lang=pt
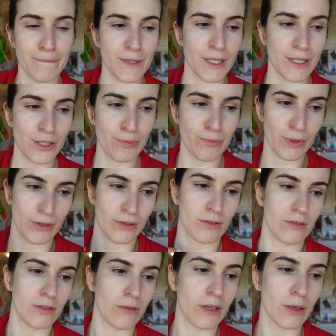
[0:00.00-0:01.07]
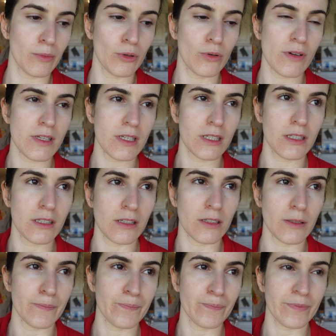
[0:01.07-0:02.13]
mas pronto, não é uma coisa
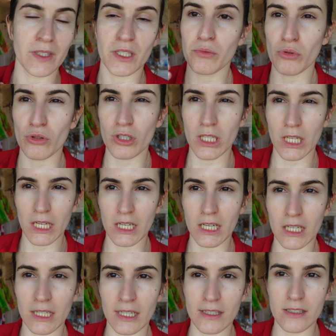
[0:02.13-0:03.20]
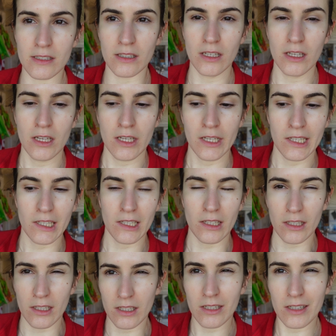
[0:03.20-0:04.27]
que as pessoas cheguem cá a casa
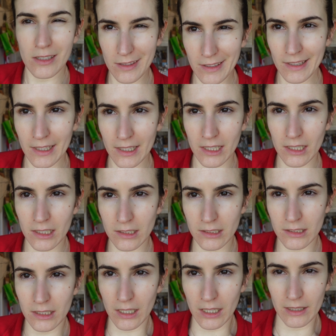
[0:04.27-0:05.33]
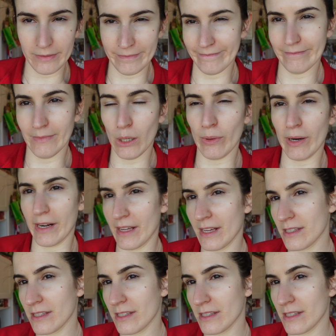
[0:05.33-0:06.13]
e que dê aquele mau ar.